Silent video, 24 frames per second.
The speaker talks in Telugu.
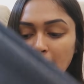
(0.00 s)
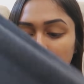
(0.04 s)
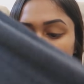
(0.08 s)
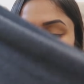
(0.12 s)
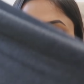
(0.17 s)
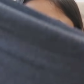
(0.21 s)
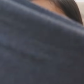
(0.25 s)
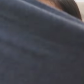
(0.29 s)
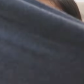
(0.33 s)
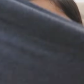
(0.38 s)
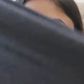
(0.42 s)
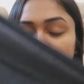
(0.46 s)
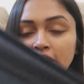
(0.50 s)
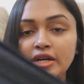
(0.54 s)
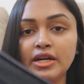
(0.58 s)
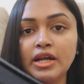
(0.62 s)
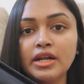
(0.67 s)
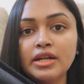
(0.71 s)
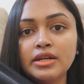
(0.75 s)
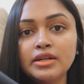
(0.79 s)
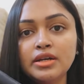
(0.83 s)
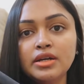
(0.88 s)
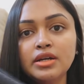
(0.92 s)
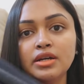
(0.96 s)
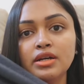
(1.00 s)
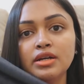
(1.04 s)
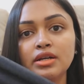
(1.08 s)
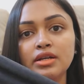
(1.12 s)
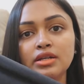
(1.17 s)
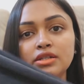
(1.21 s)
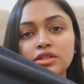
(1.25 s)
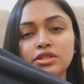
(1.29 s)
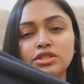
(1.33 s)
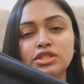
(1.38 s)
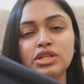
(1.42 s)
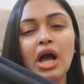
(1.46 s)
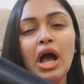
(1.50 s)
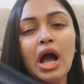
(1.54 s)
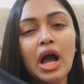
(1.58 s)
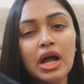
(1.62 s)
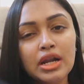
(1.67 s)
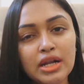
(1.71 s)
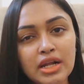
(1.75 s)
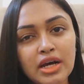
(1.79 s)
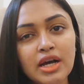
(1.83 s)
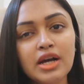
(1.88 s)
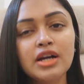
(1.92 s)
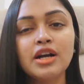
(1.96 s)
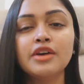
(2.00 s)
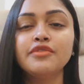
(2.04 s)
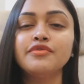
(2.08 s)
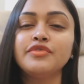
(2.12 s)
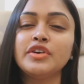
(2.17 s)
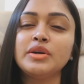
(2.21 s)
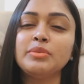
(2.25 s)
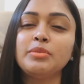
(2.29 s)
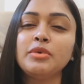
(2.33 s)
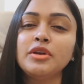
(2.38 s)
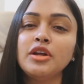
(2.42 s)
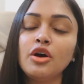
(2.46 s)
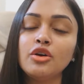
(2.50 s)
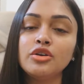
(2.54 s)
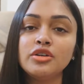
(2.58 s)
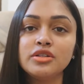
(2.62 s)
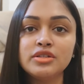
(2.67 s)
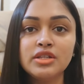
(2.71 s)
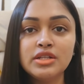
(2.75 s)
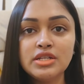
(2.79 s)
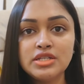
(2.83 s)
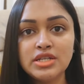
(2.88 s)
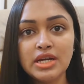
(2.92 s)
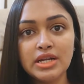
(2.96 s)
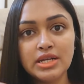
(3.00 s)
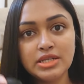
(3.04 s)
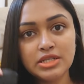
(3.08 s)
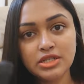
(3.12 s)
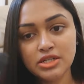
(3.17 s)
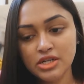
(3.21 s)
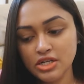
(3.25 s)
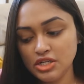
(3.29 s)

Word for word: ప్యాంట్ అనమాట చాలా కంఫర్టబుల్గా ఉంటుంది చాలా